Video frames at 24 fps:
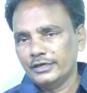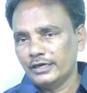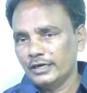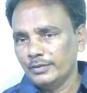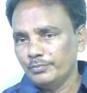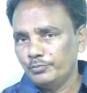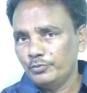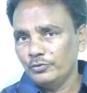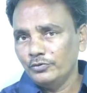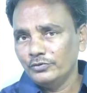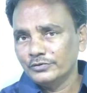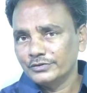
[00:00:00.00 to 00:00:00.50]

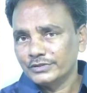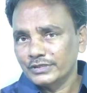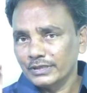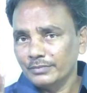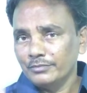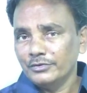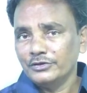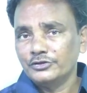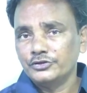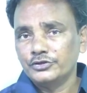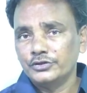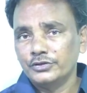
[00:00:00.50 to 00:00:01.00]
అప్పులు
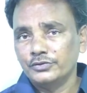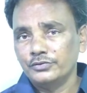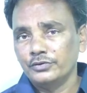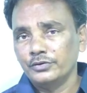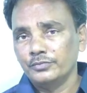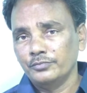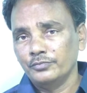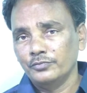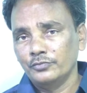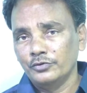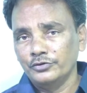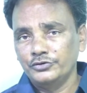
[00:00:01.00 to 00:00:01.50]
సమస్యను
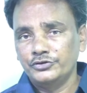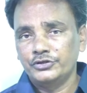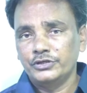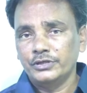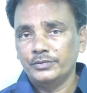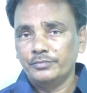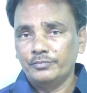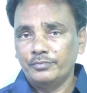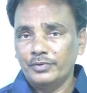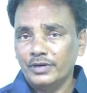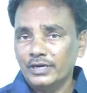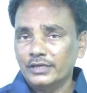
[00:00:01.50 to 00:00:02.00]
వచ్చే
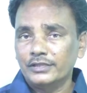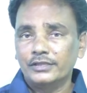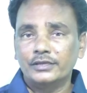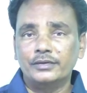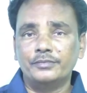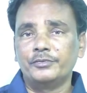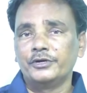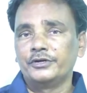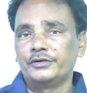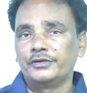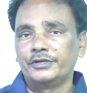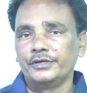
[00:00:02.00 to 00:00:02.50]
బాధను
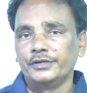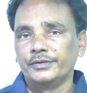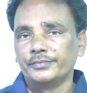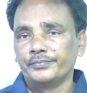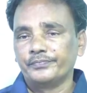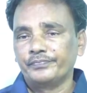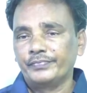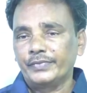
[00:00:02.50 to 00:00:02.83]
బట్టి